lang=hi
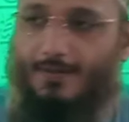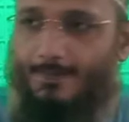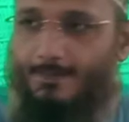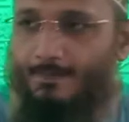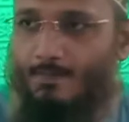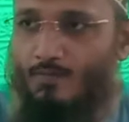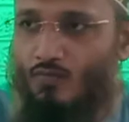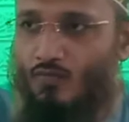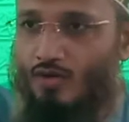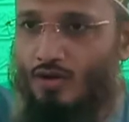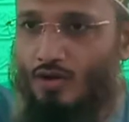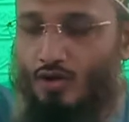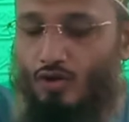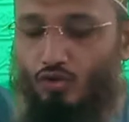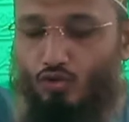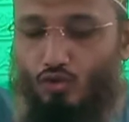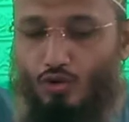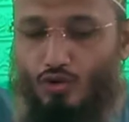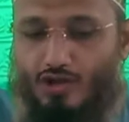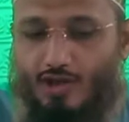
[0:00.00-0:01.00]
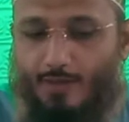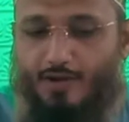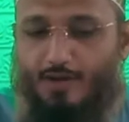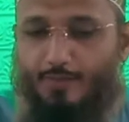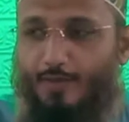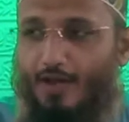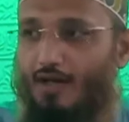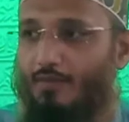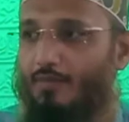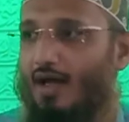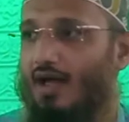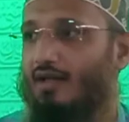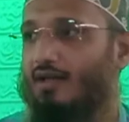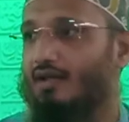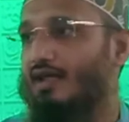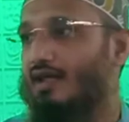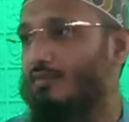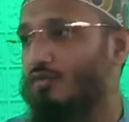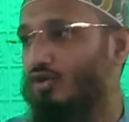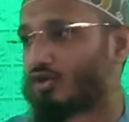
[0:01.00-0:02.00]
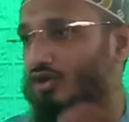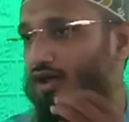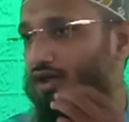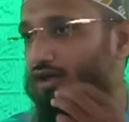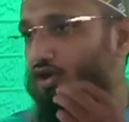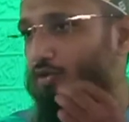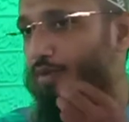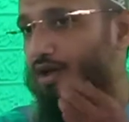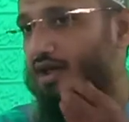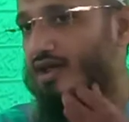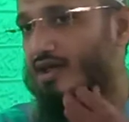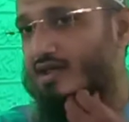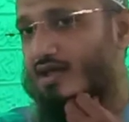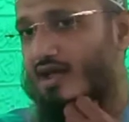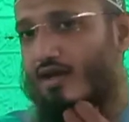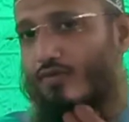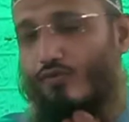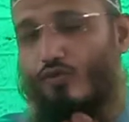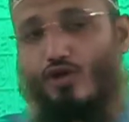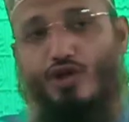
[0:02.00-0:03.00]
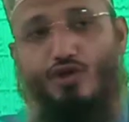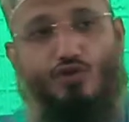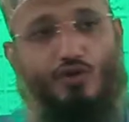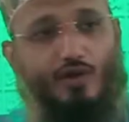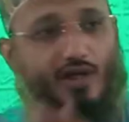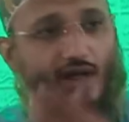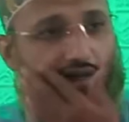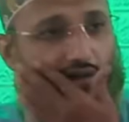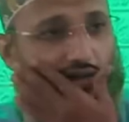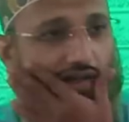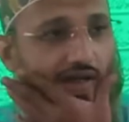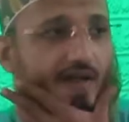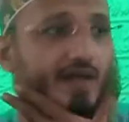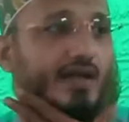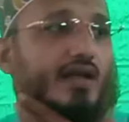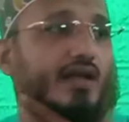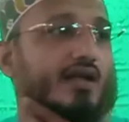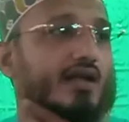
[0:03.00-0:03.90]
है तो सबसे पहली बात ये मुतकी परहेजगार वो हैं जो कहते हैं